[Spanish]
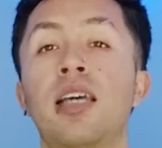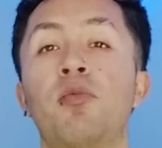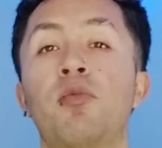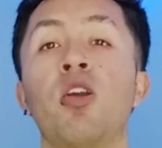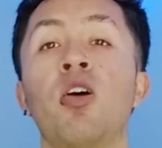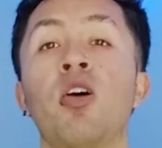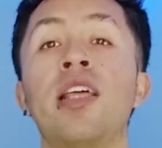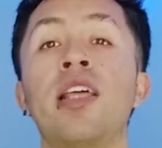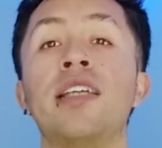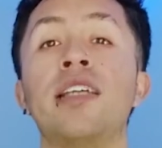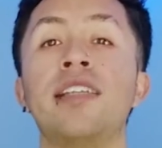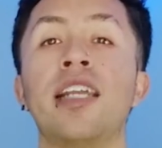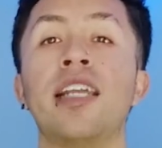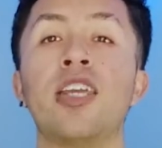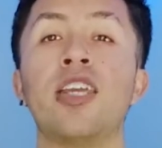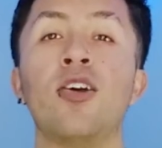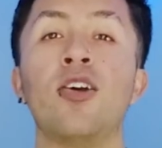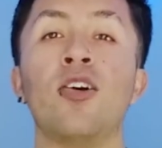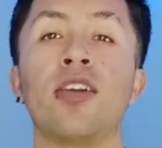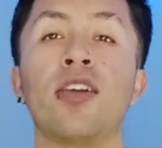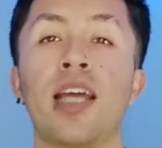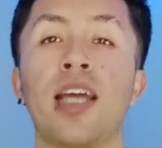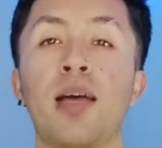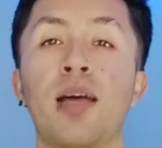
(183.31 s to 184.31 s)
Se burló de
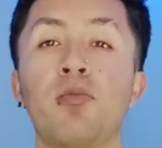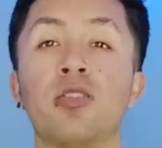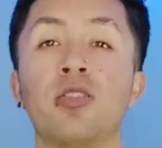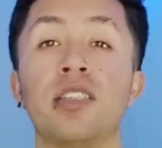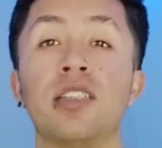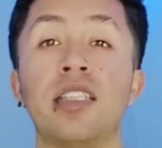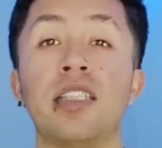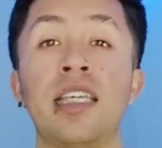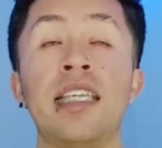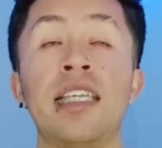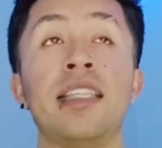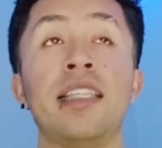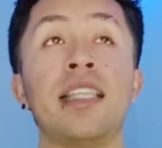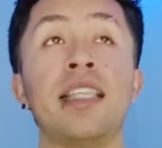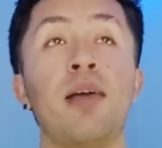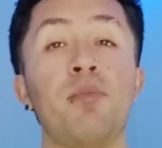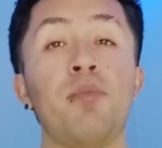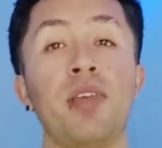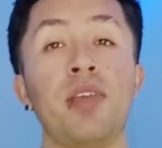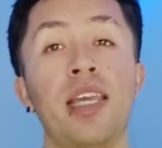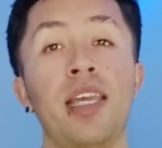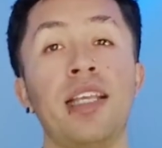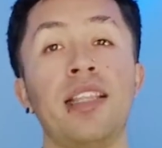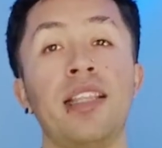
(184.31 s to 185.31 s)
Sergio Ramos y
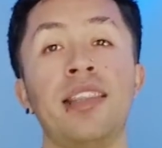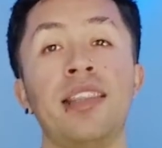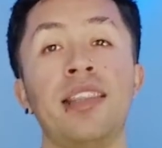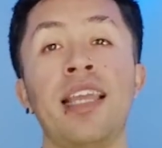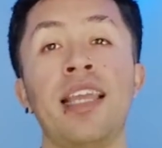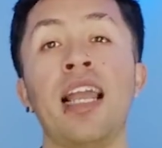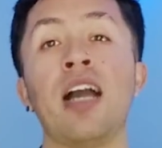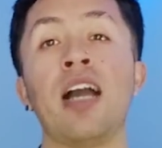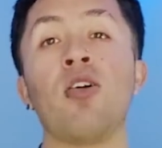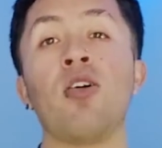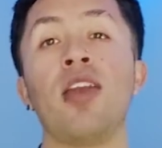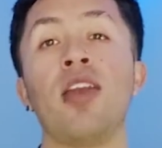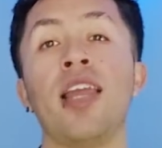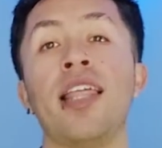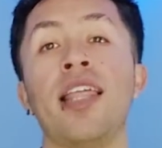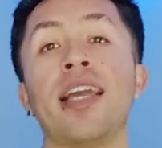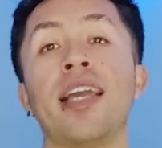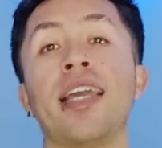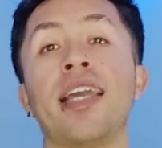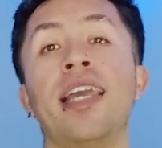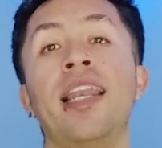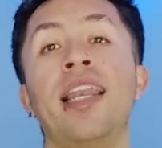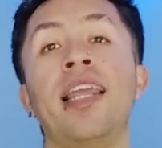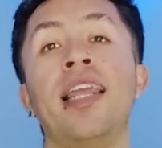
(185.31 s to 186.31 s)
también de la
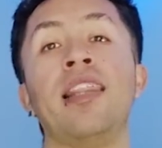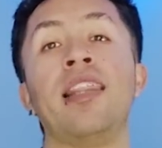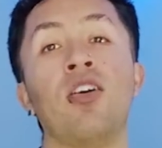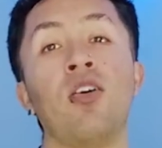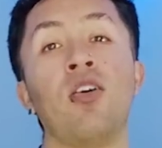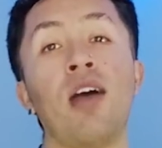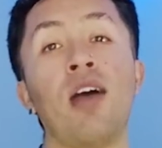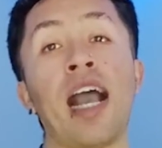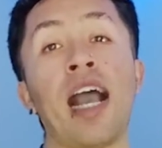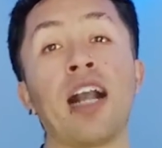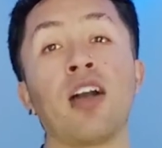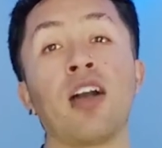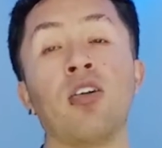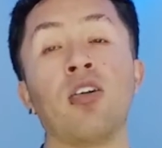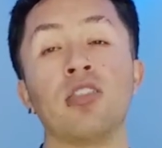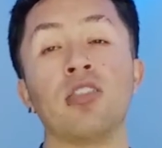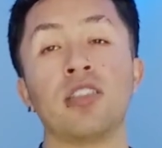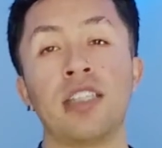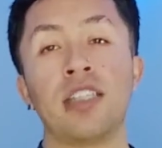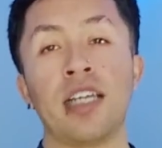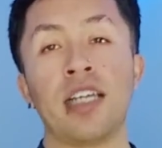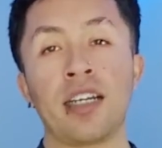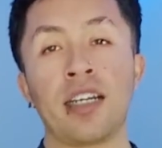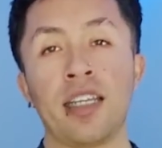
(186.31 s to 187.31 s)
goleada que le dio a
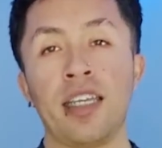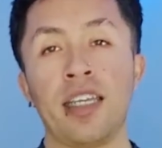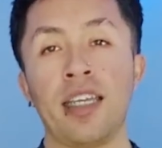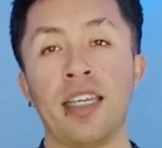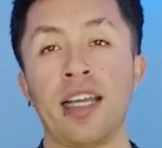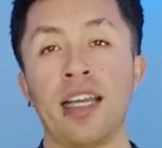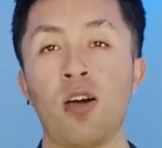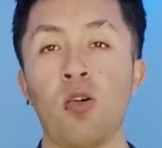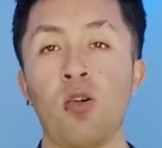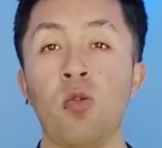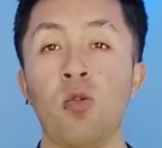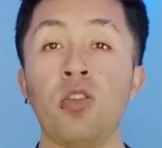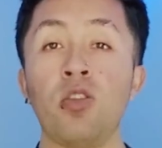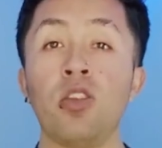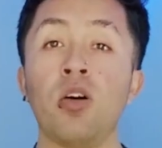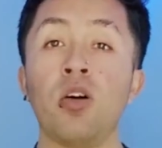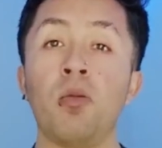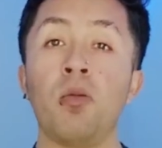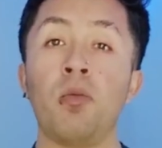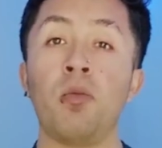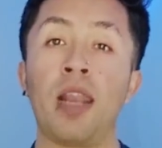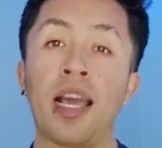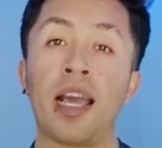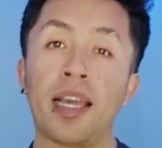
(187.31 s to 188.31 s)
Costa Rica, un
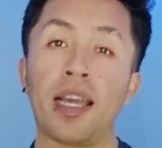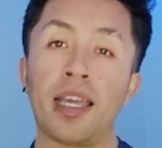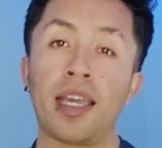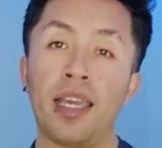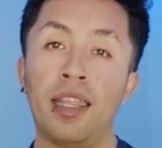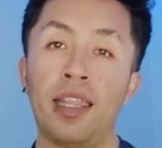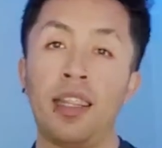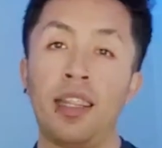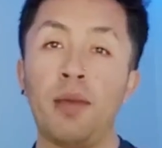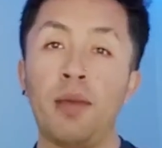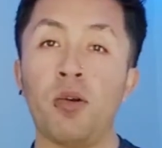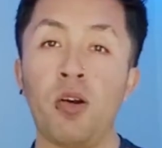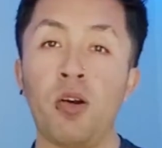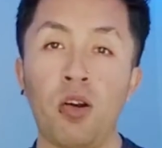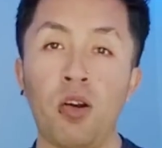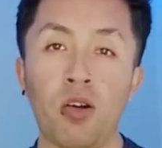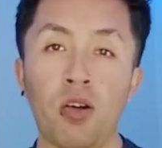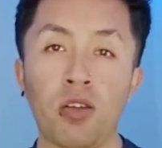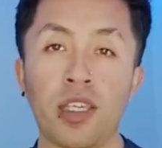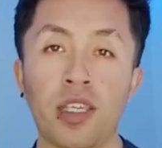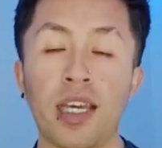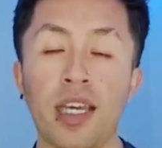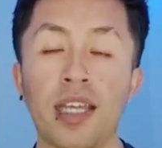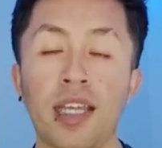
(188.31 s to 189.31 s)
doblaje de
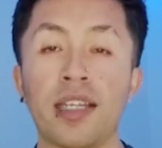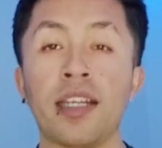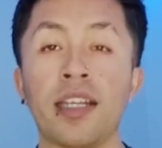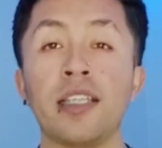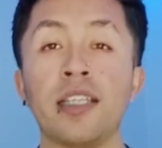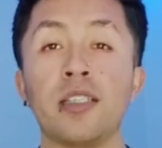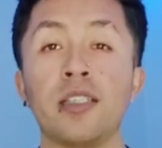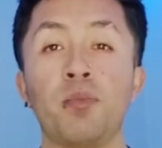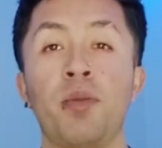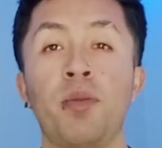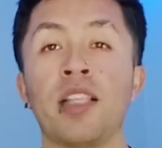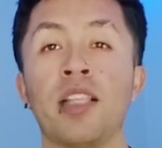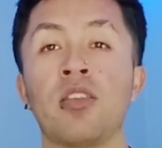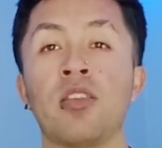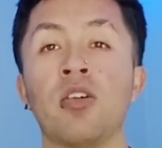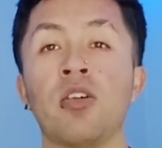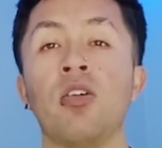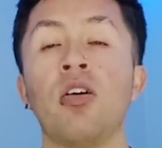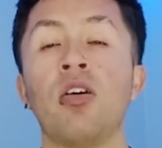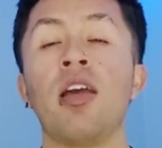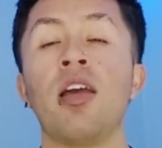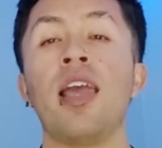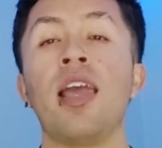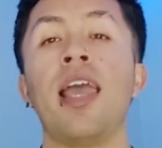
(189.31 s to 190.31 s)
Polonia
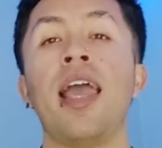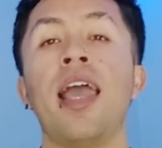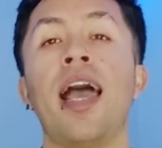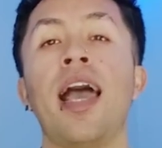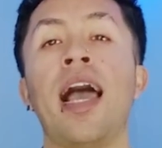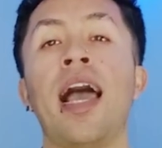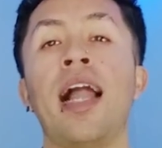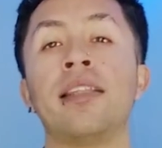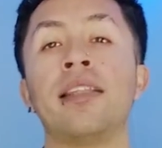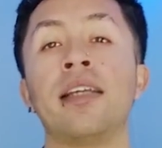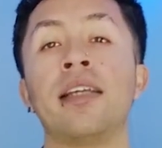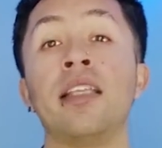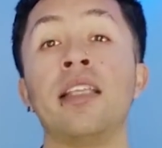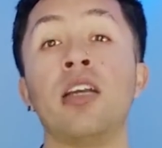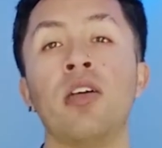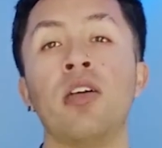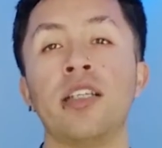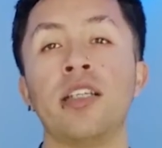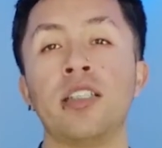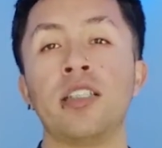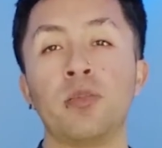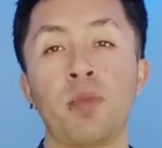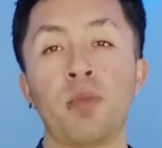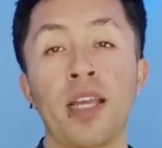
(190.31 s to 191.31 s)
respecto al
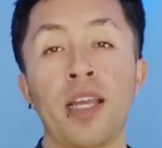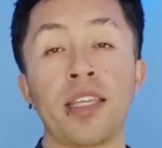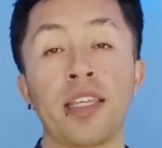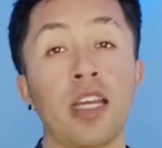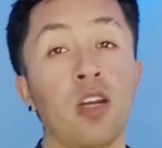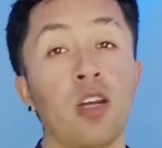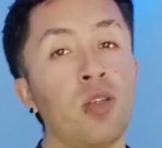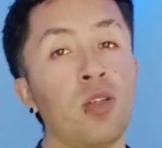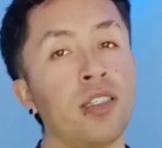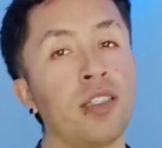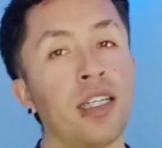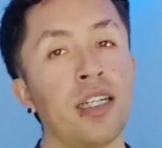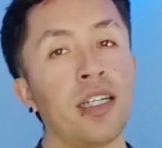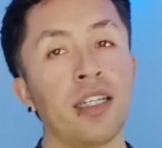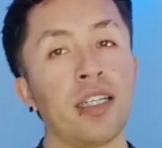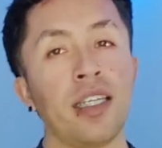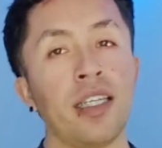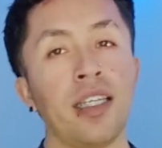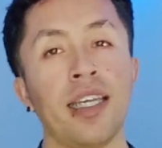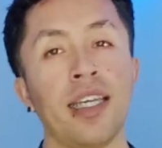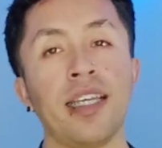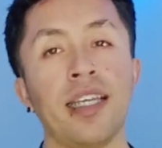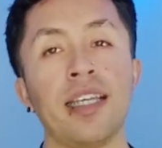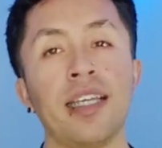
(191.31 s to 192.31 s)
técnico de España, Luis
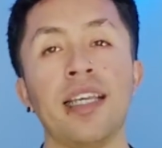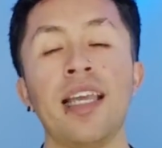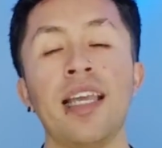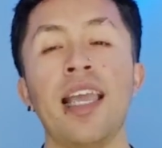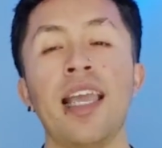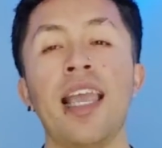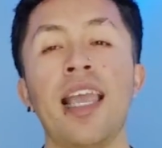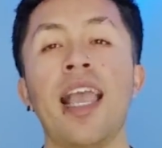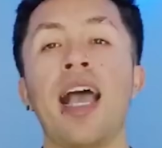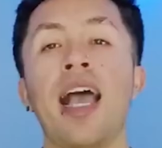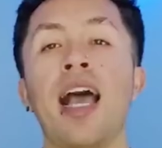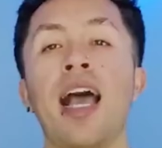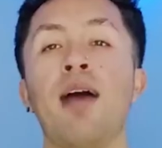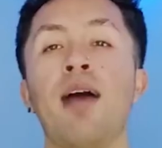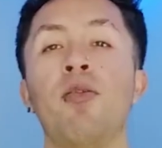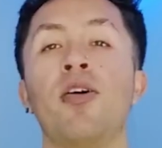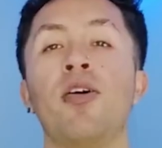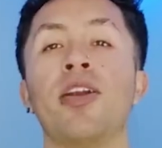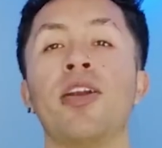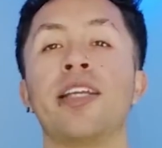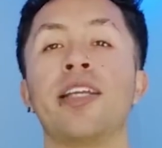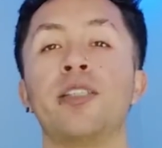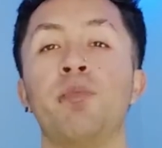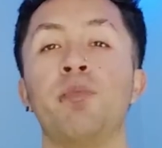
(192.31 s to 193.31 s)
Enrique,
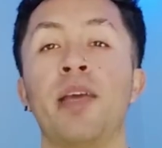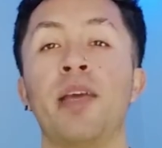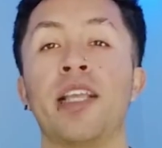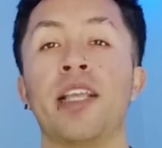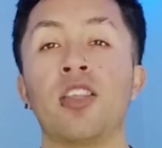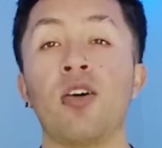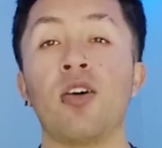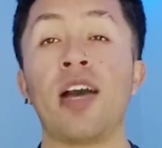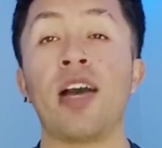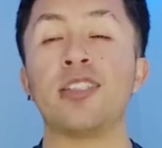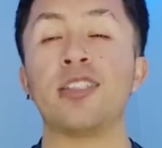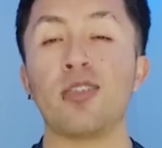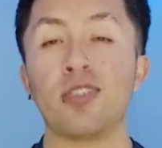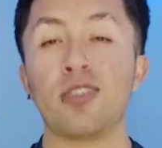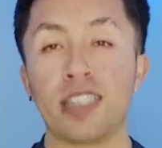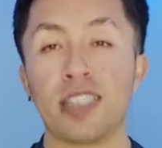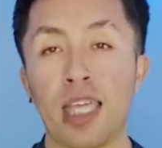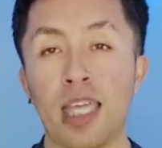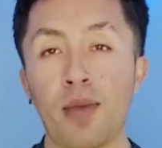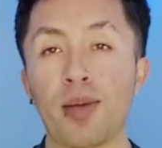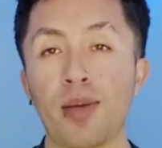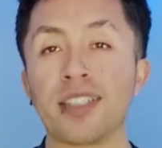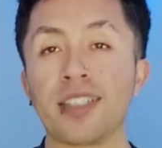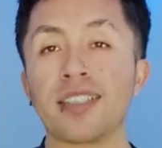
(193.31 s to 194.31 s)
habló respecto a
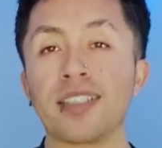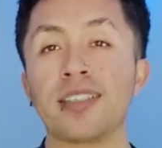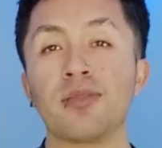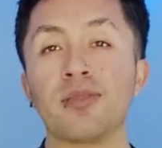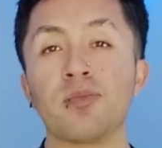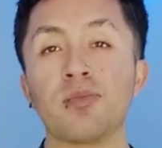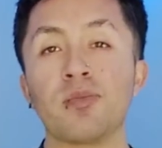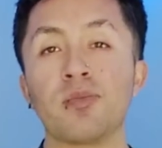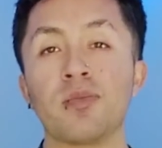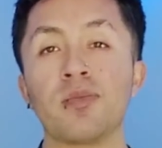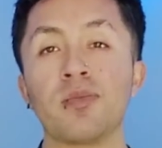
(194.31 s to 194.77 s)
estos temas.